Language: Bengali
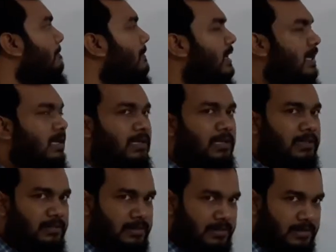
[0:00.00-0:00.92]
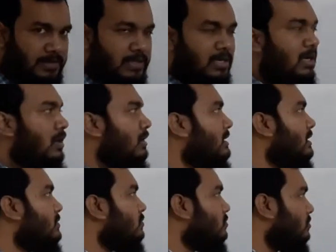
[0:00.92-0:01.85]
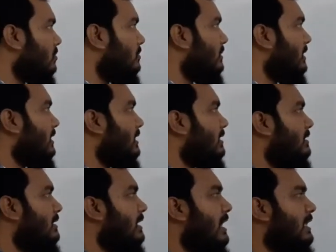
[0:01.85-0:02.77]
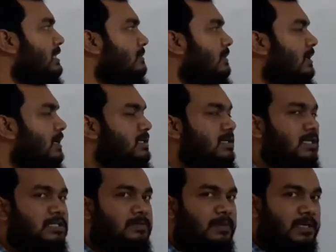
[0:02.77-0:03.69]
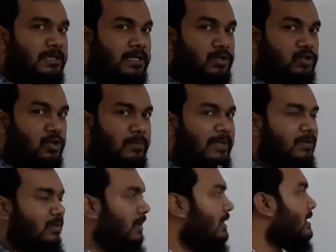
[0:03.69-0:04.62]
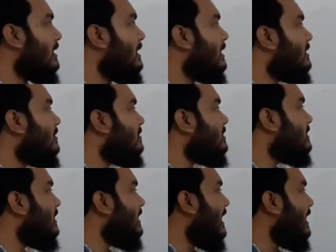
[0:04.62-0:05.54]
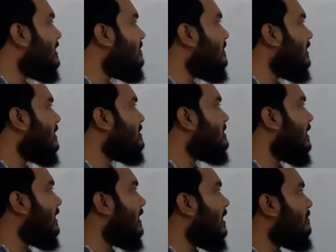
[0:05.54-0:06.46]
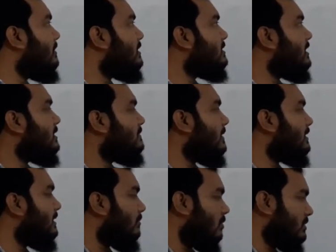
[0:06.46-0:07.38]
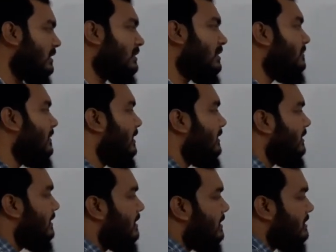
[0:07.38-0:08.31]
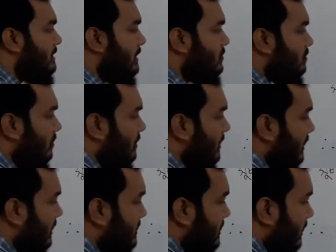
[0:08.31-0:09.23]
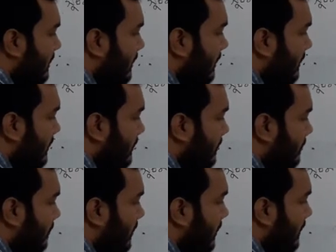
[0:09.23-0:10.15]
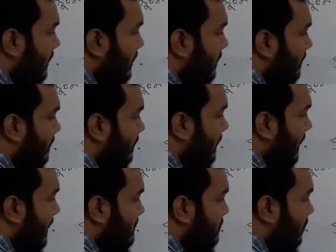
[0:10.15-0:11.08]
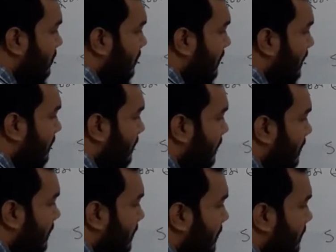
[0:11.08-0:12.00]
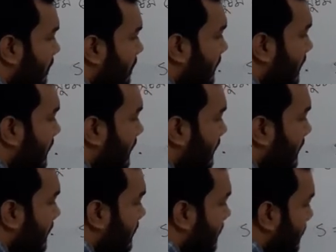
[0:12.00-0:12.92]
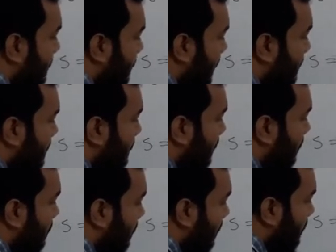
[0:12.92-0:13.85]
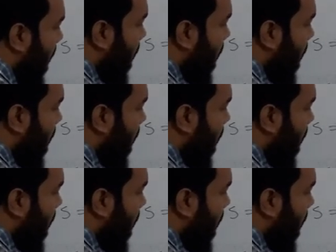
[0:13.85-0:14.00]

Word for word: বেগের ক্ষেত্রে অর্থাৎ সুষম বেগের ক্ষেত্রে আদি বেগ আর শেষ বেগটা সমান হয় তাহলে সেই আদি বেগের জায়গায় আমরা শেষ বেগটা বসাইতেই পারি সেই জন্য লিখেছি কি ভি প্লাস কত লিখব ভি ডিভাইডেড বাই কত লিখব